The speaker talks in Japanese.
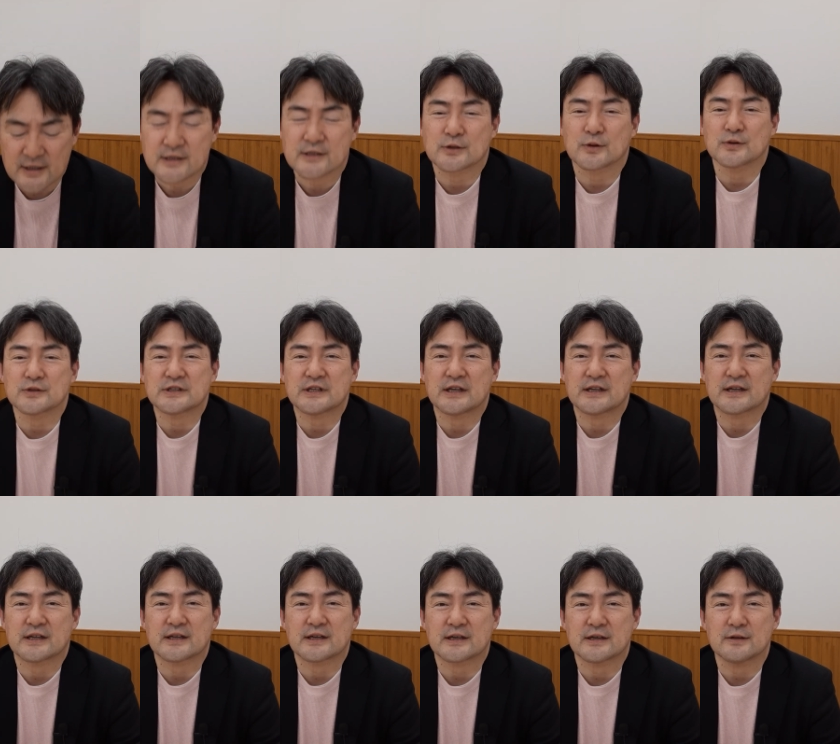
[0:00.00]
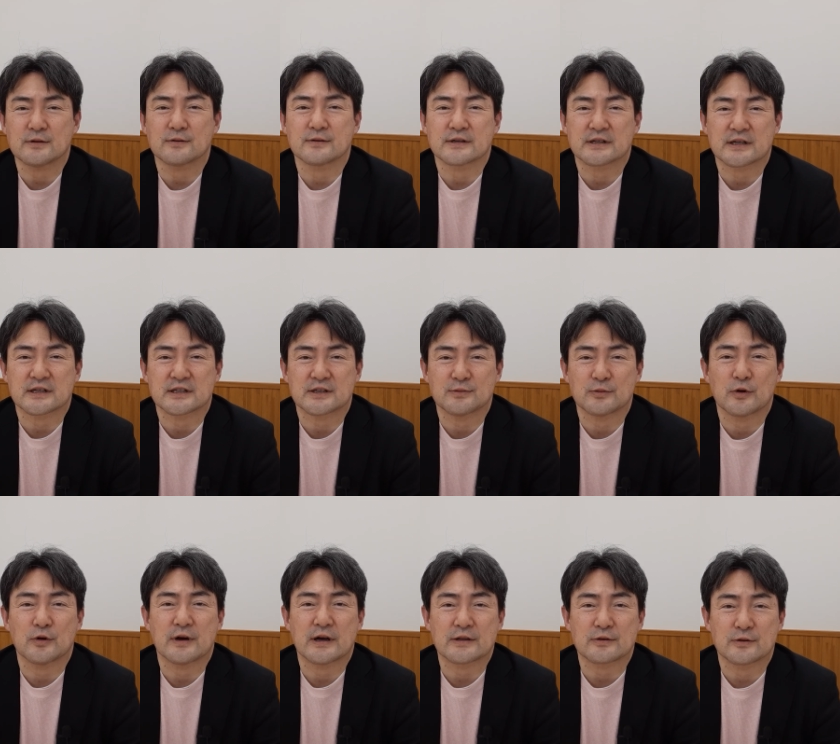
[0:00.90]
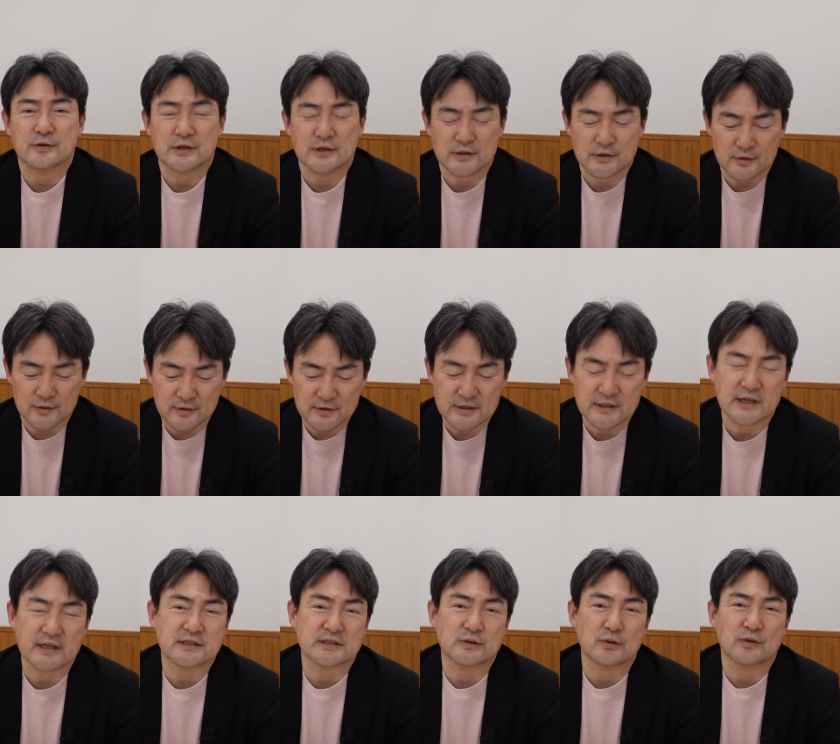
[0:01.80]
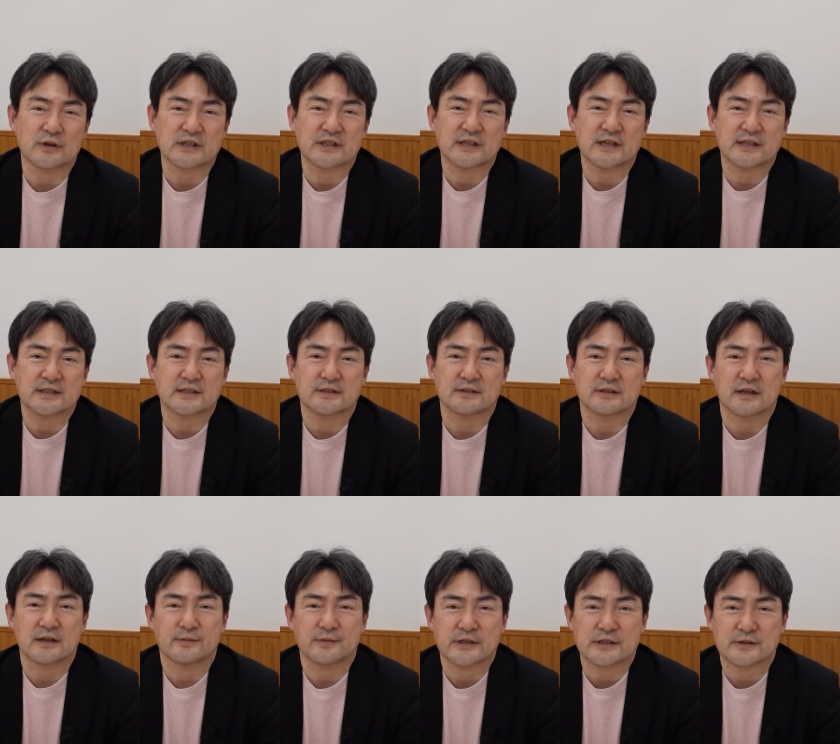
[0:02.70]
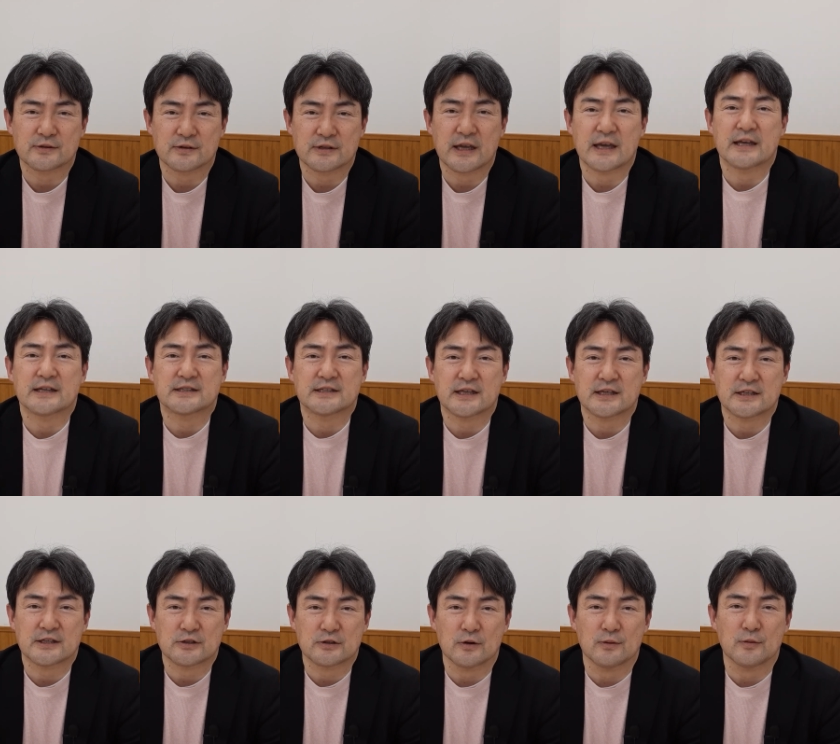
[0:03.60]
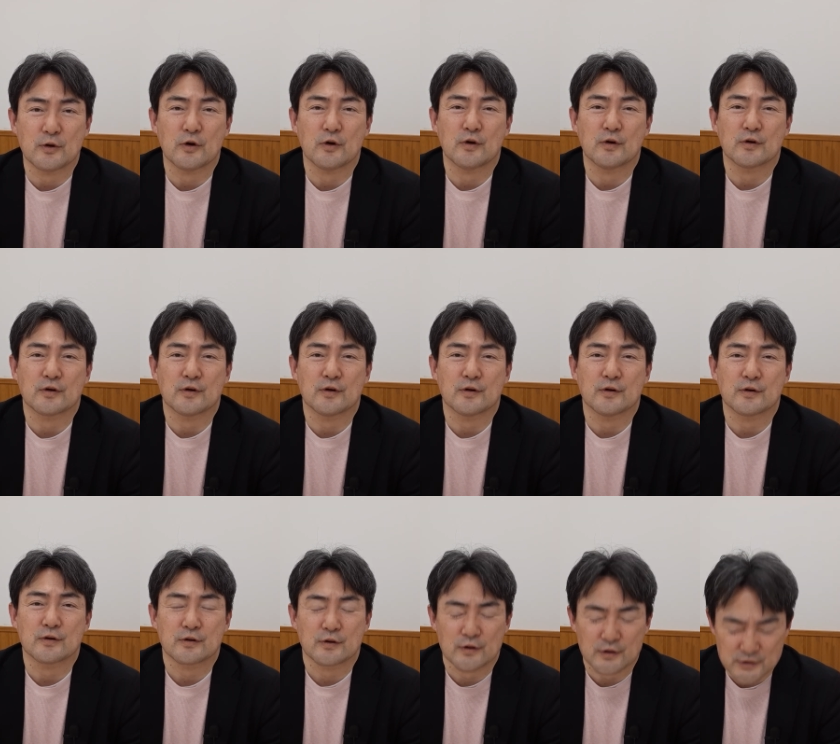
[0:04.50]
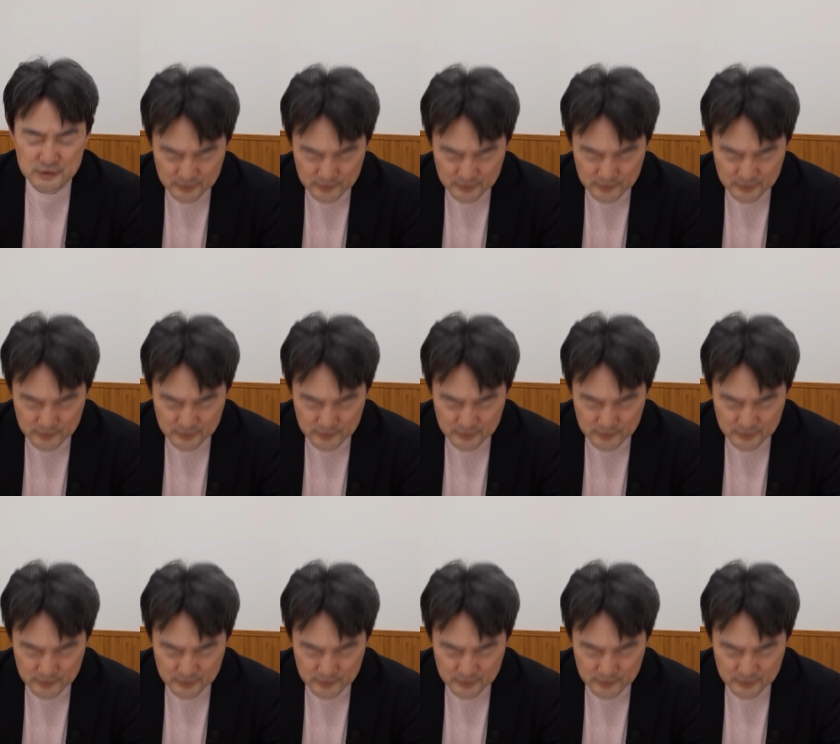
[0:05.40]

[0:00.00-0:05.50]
そうしていただけると私もあの非常に活動がしやすくなりますので是非ともよろし